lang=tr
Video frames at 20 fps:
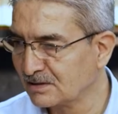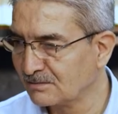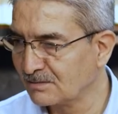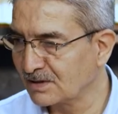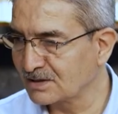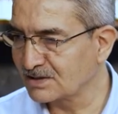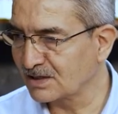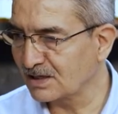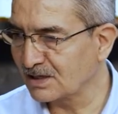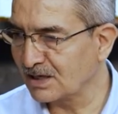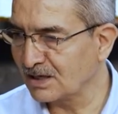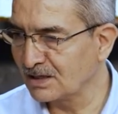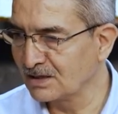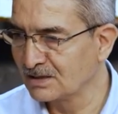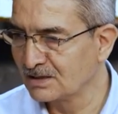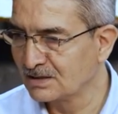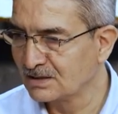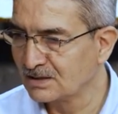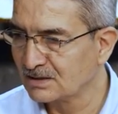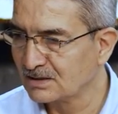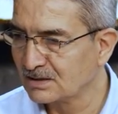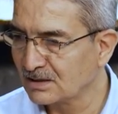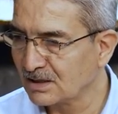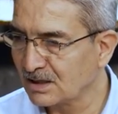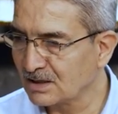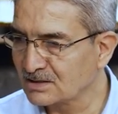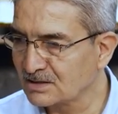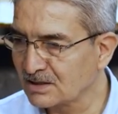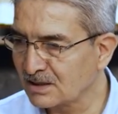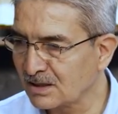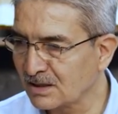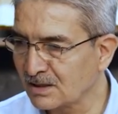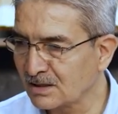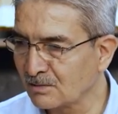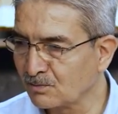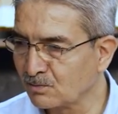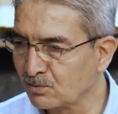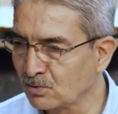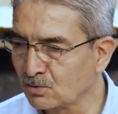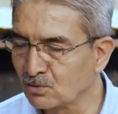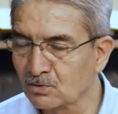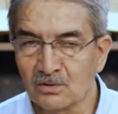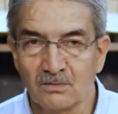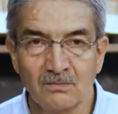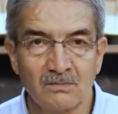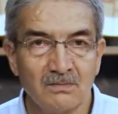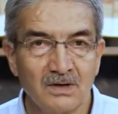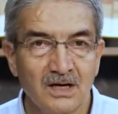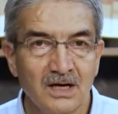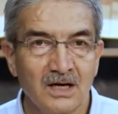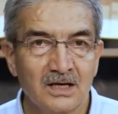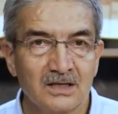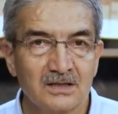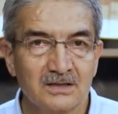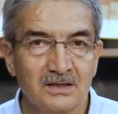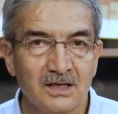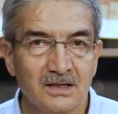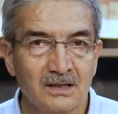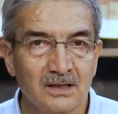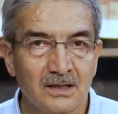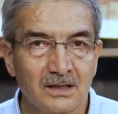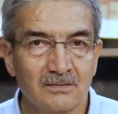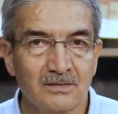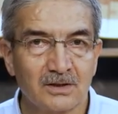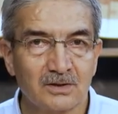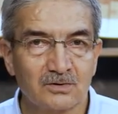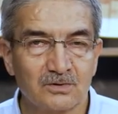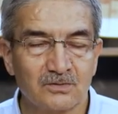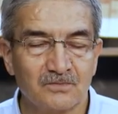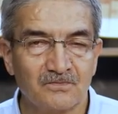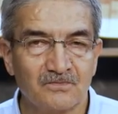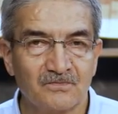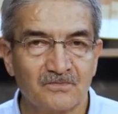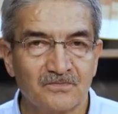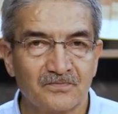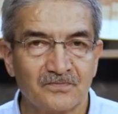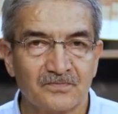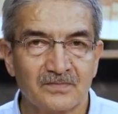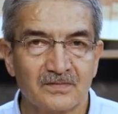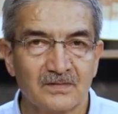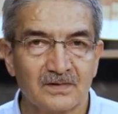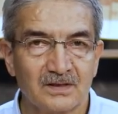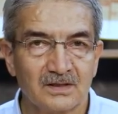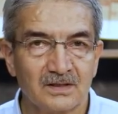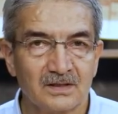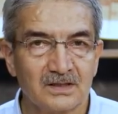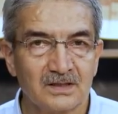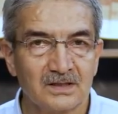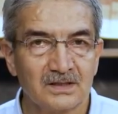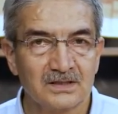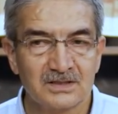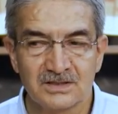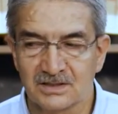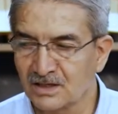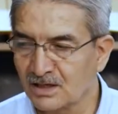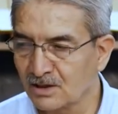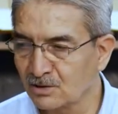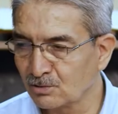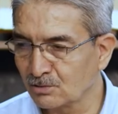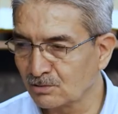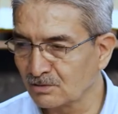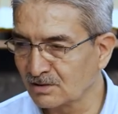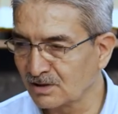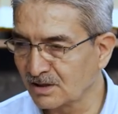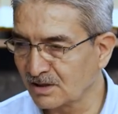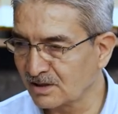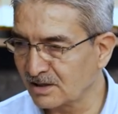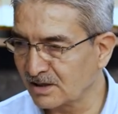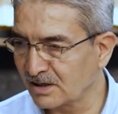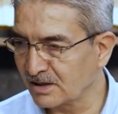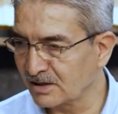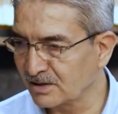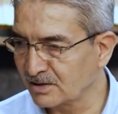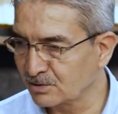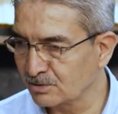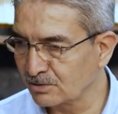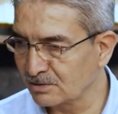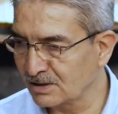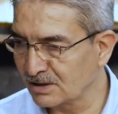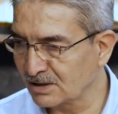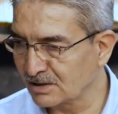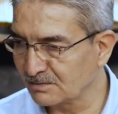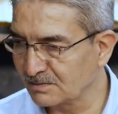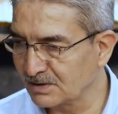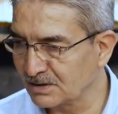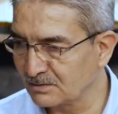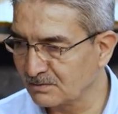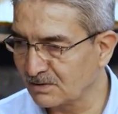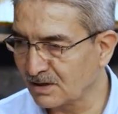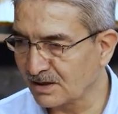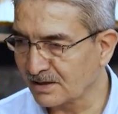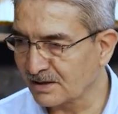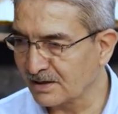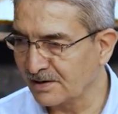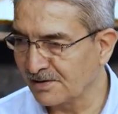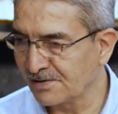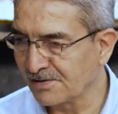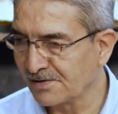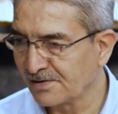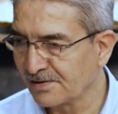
Mesela ase rabbukum en yerhamakum. E, İsrailoğullarına yönelik bir ibare.